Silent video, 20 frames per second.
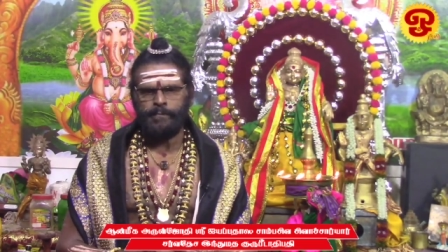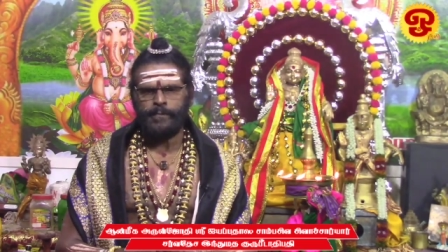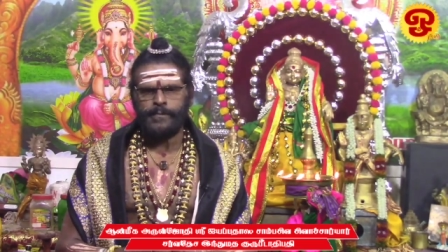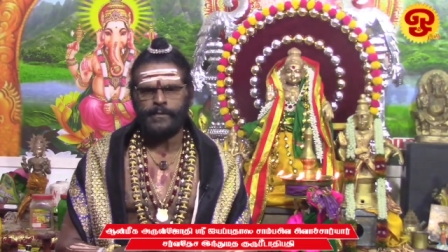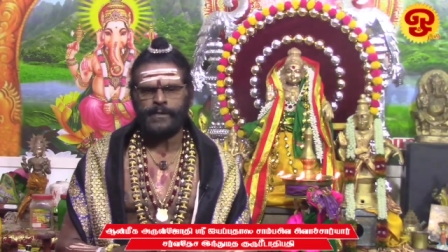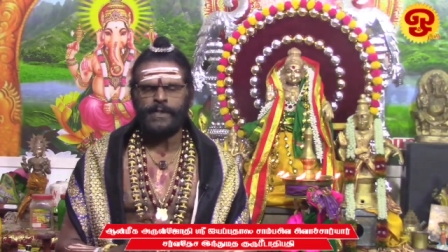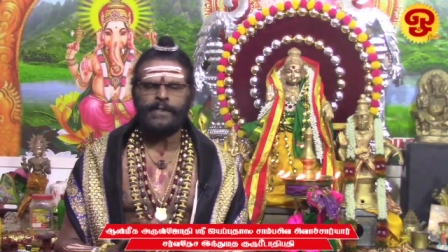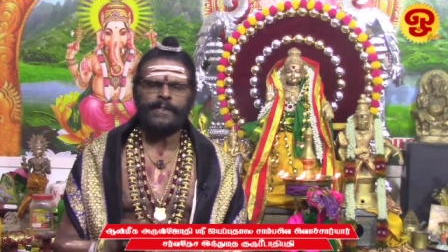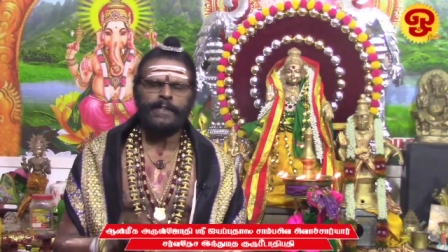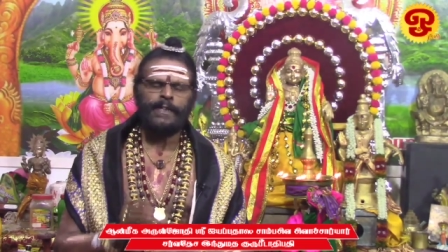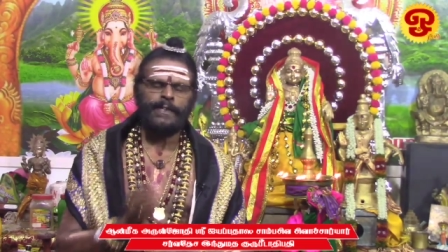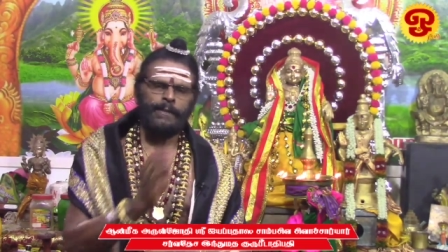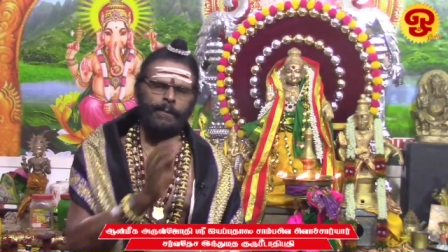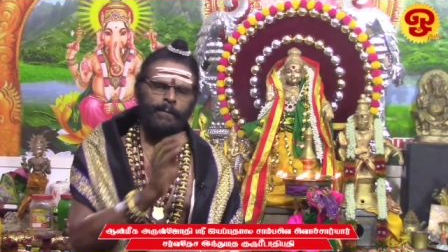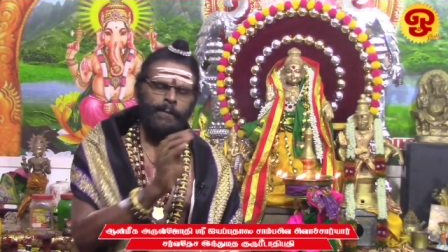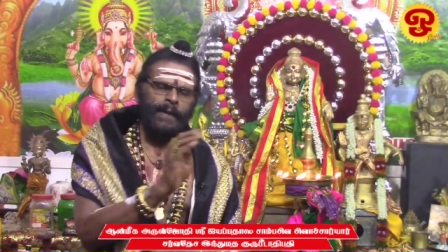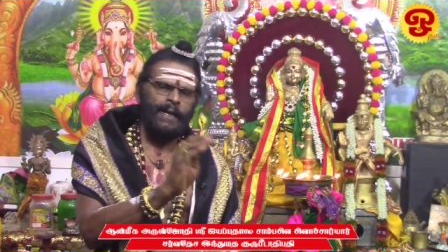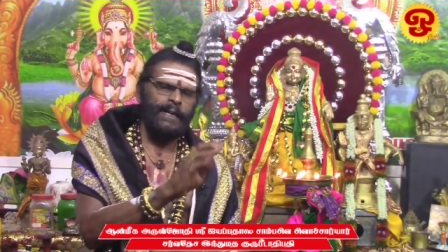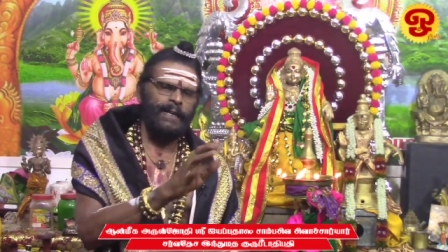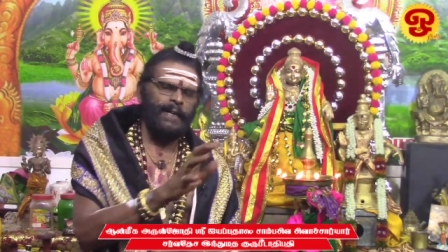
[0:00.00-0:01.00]
சென்று அந்த
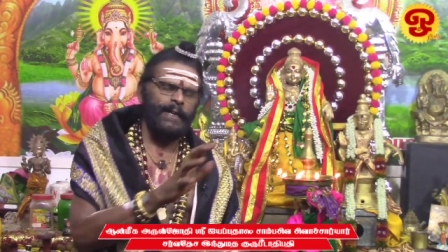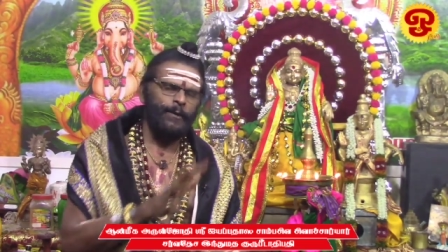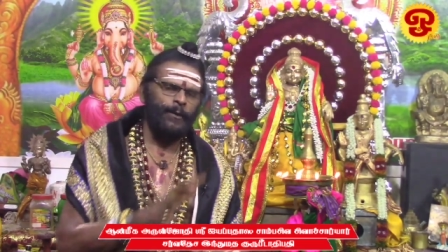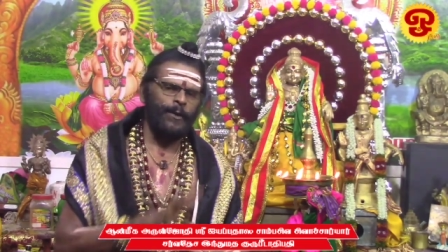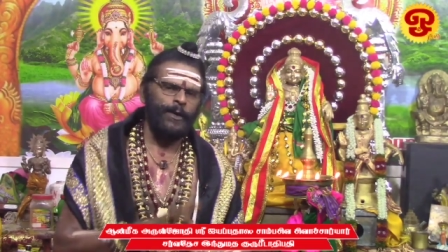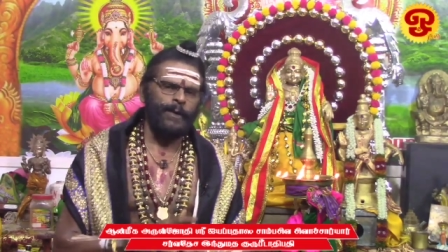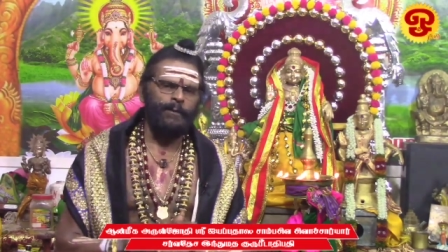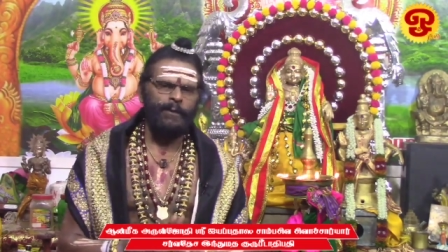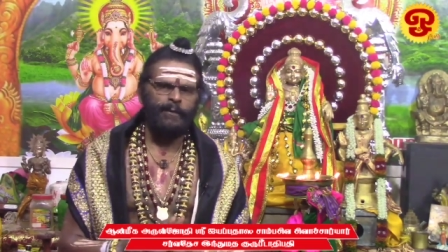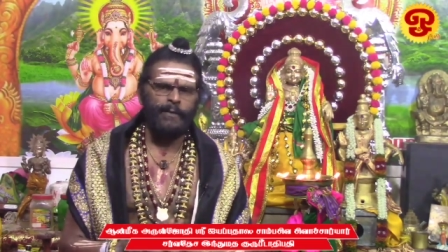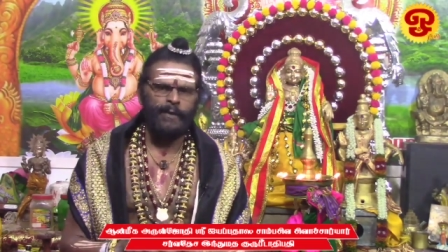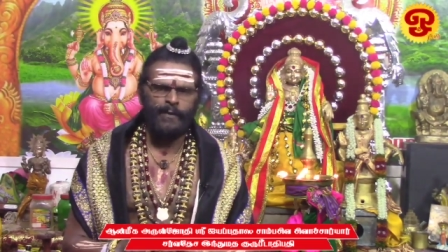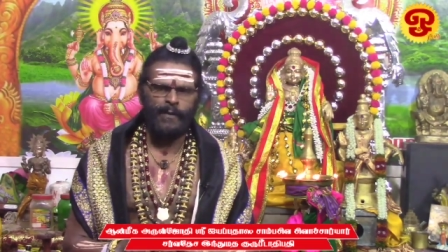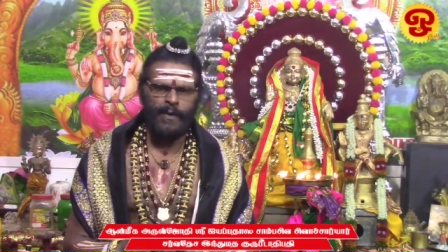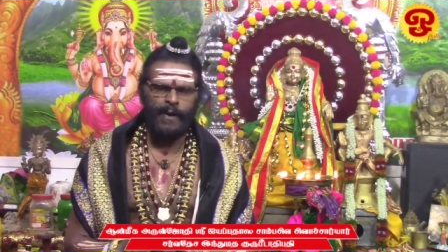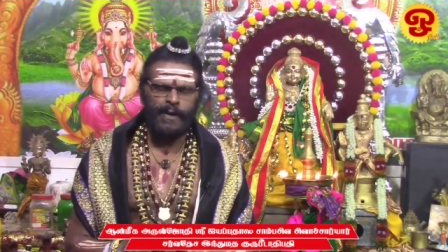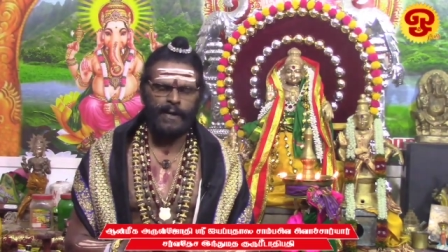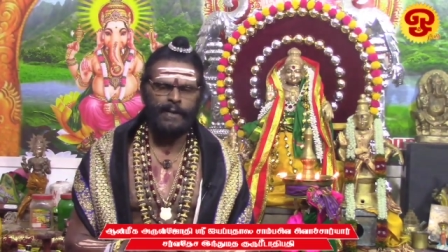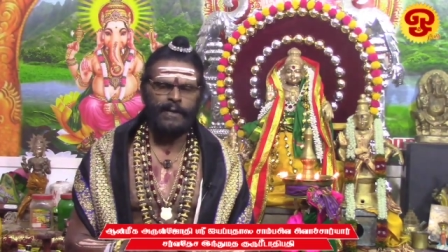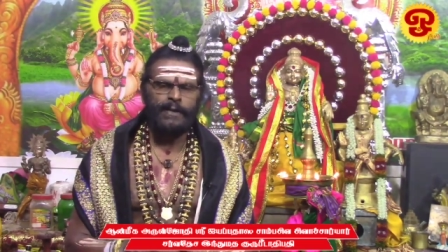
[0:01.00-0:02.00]
மலையிலே கொண்டு போய்
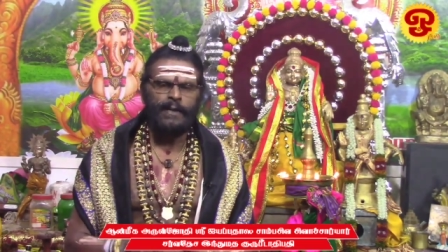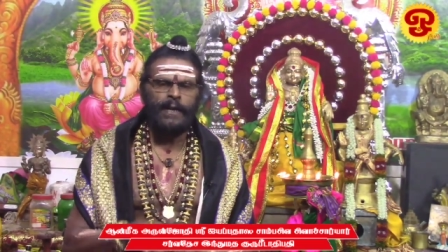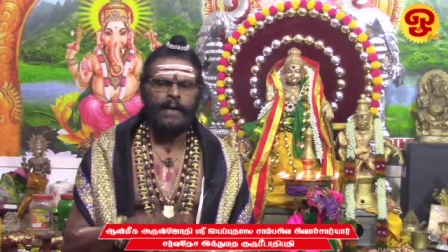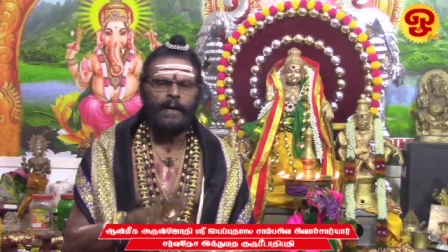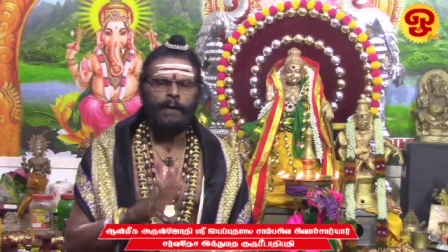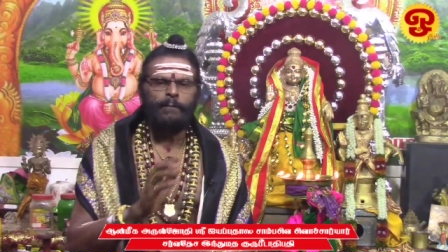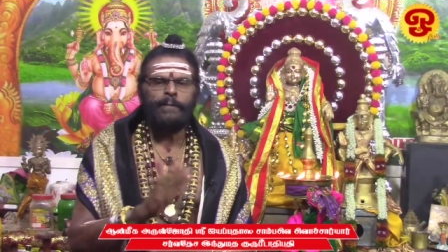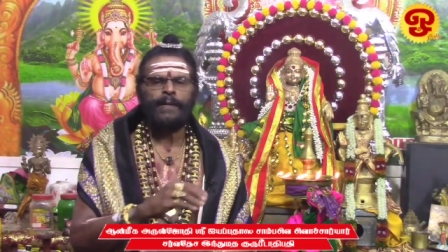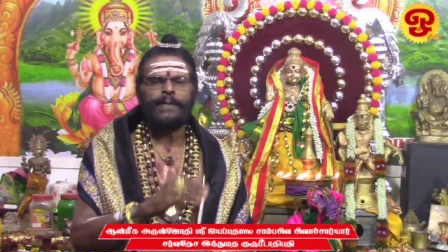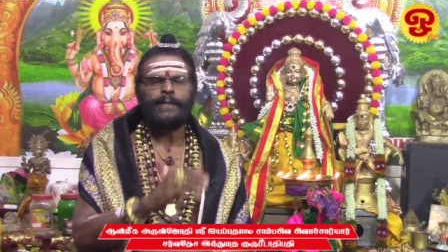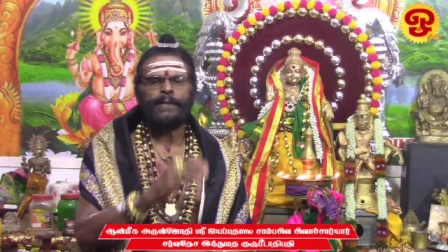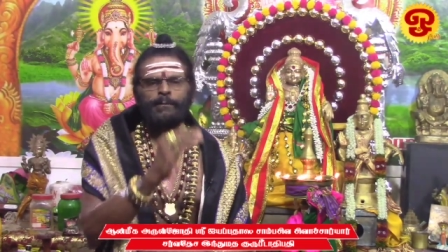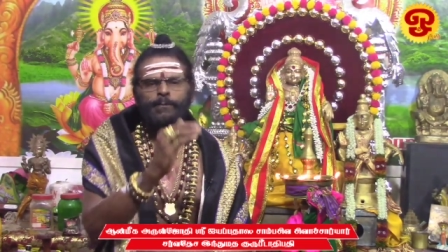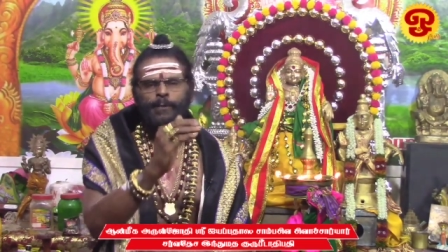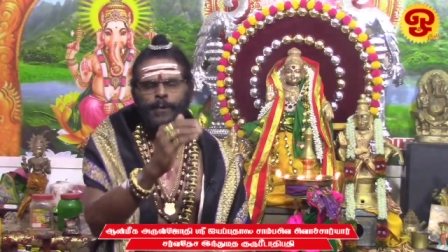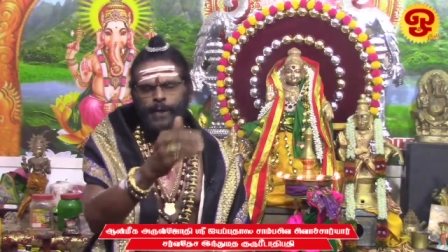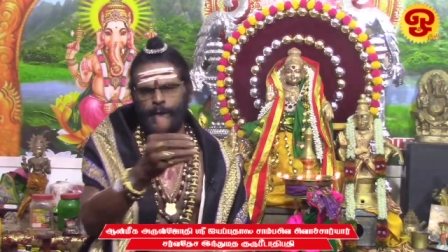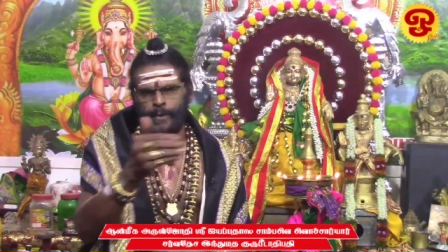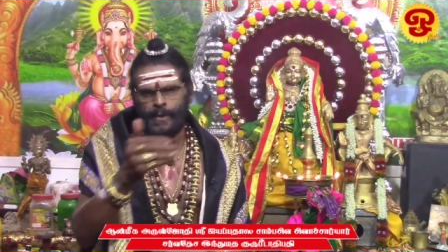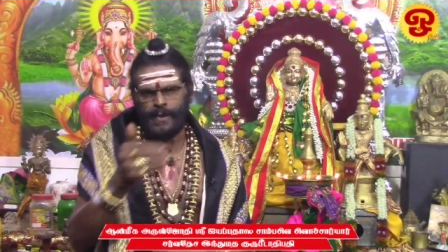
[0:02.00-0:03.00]
விடுவார்கள் மீண்டும்
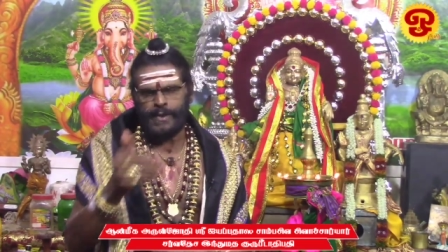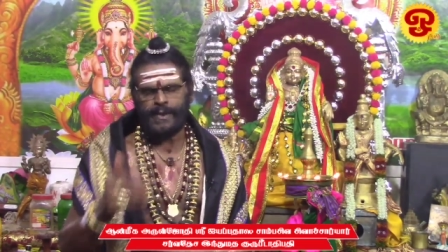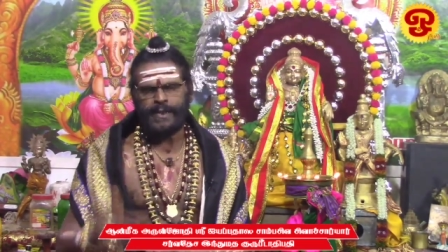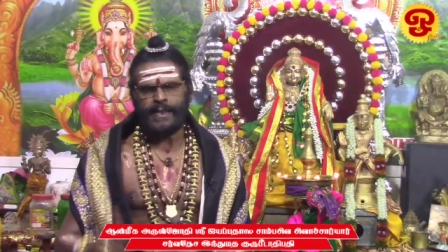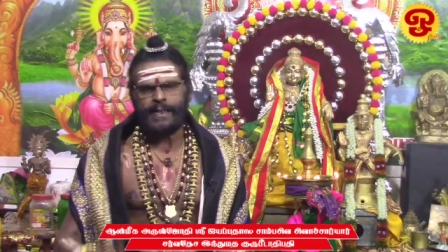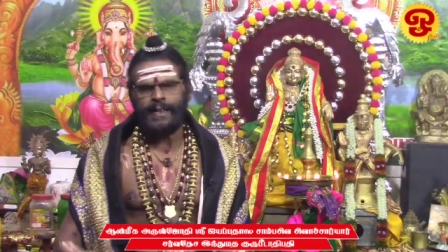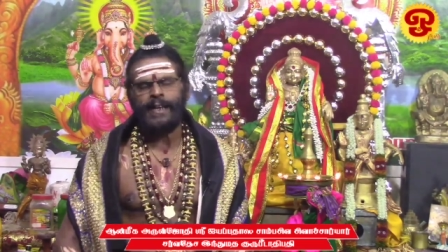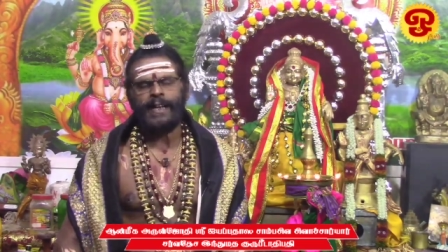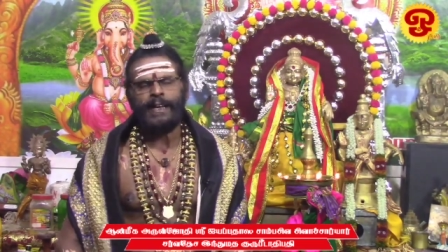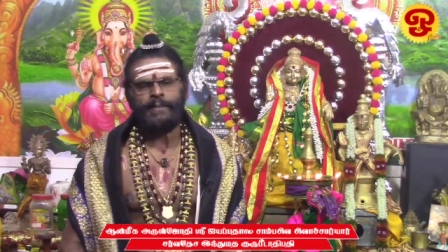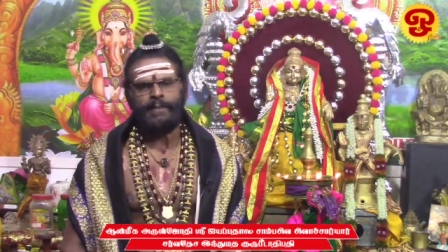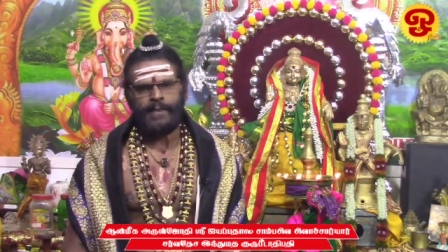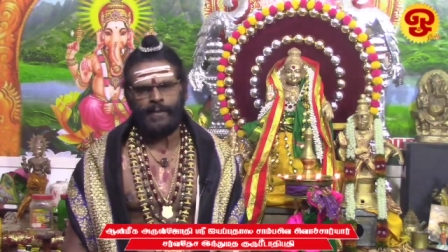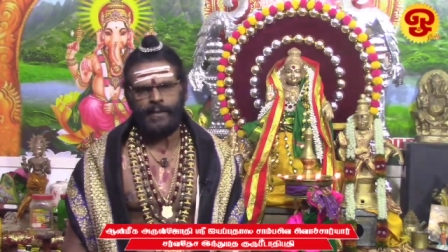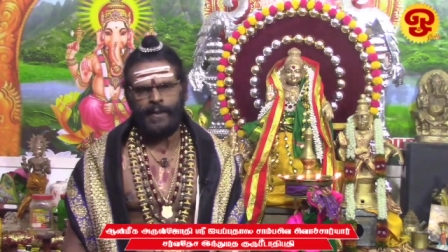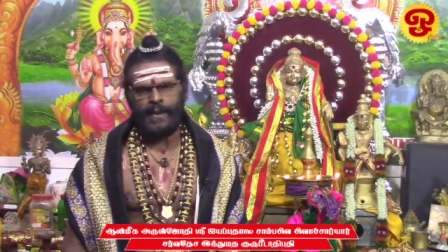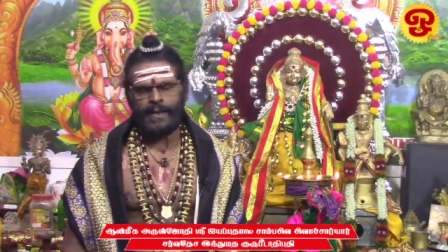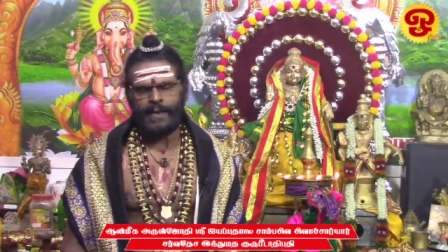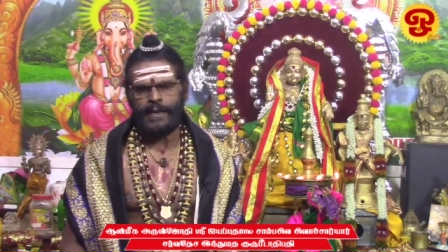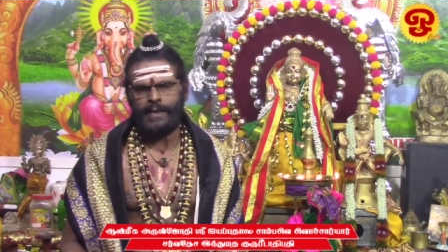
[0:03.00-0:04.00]
கொண்டு வந்து கீழே
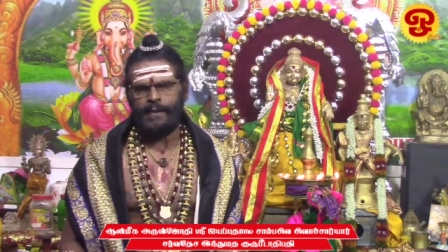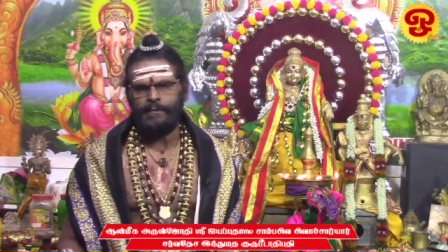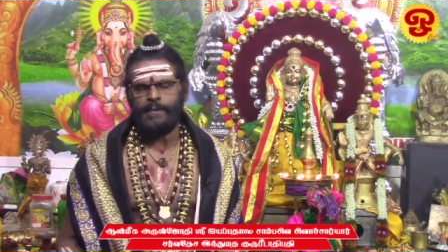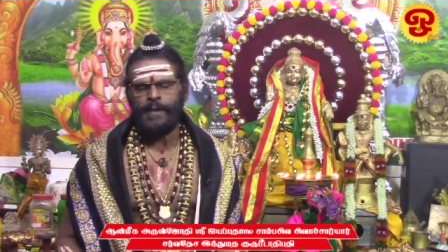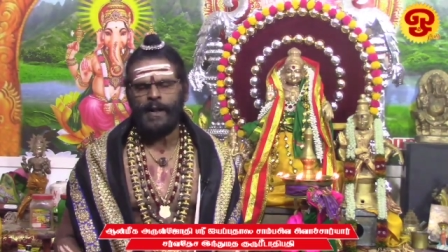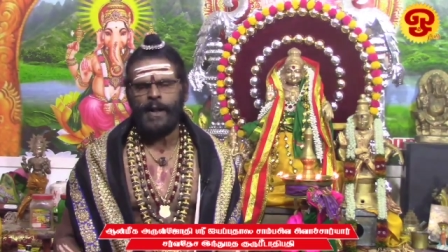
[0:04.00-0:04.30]
விடுவார்கள்